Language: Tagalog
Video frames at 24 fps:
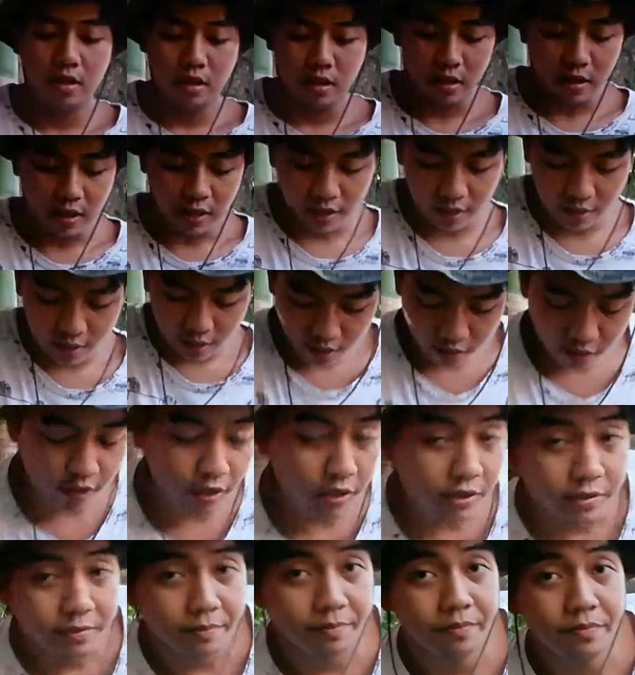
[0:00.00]
Ah, ito.
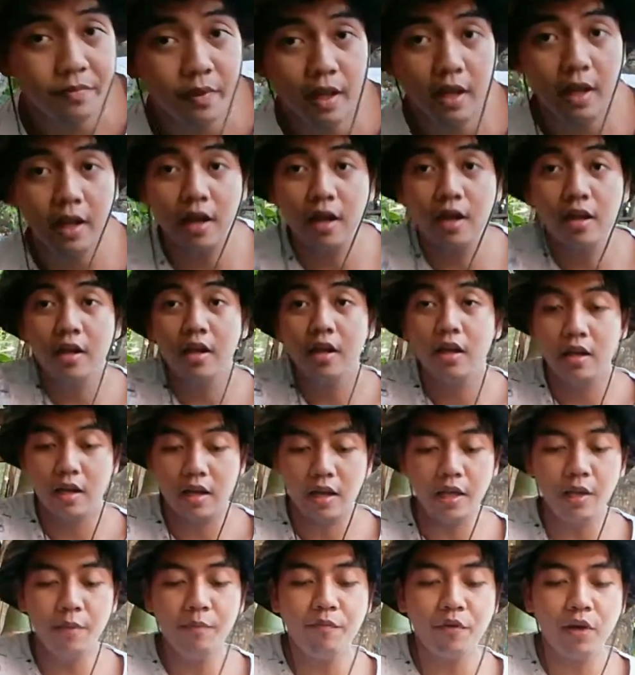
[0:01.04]
Ang,
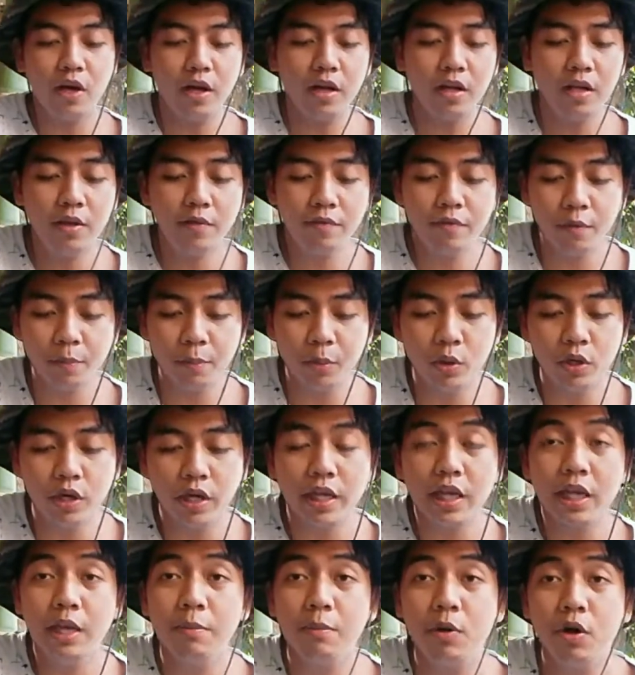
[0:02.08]
inf- ang info po ng
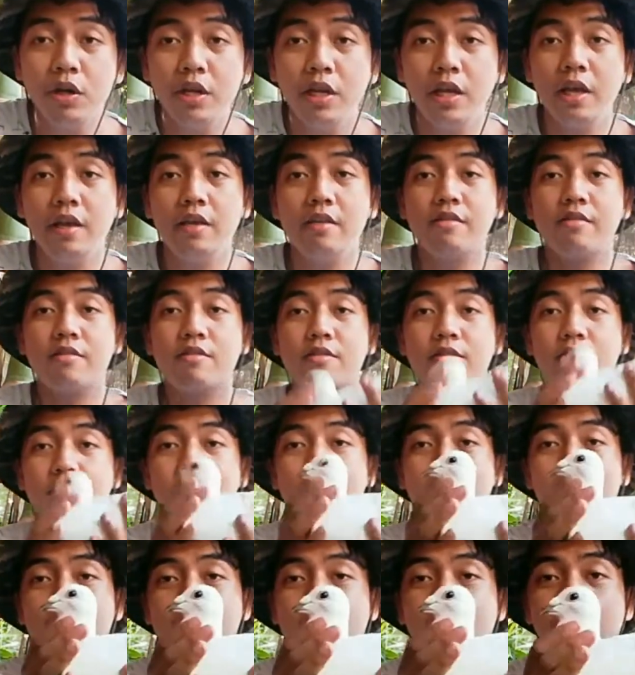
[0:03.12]
Ibon is,
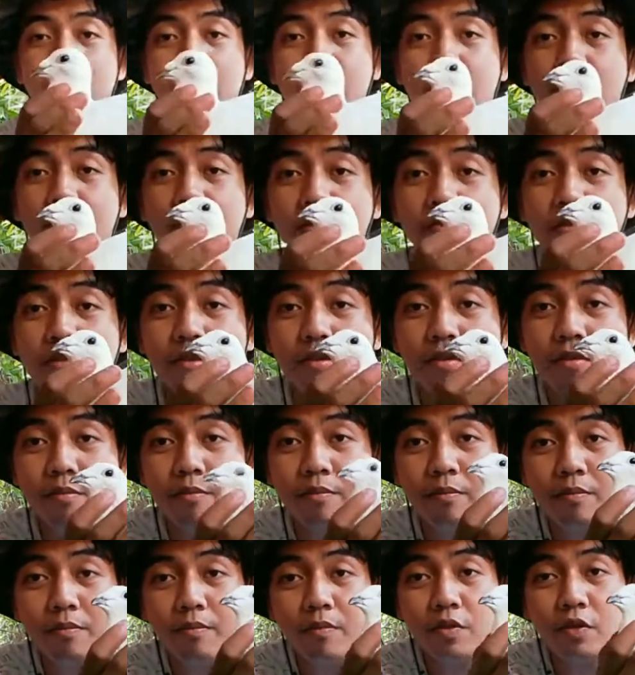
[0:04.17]
ito, ito yung
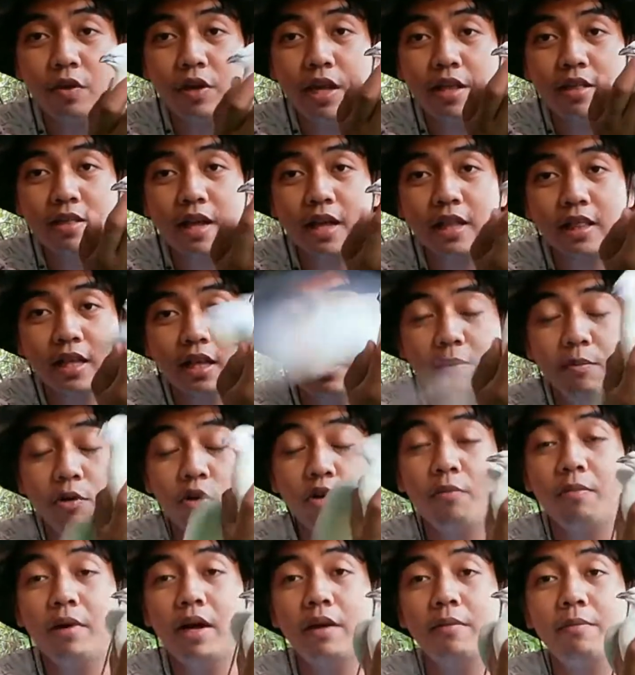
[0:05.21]
donate sa atin ni Bro
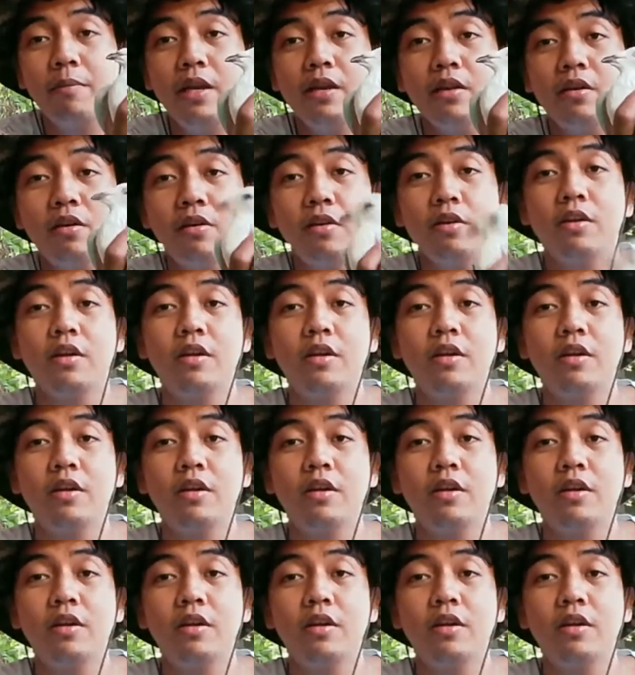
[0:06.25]
Marvin, no?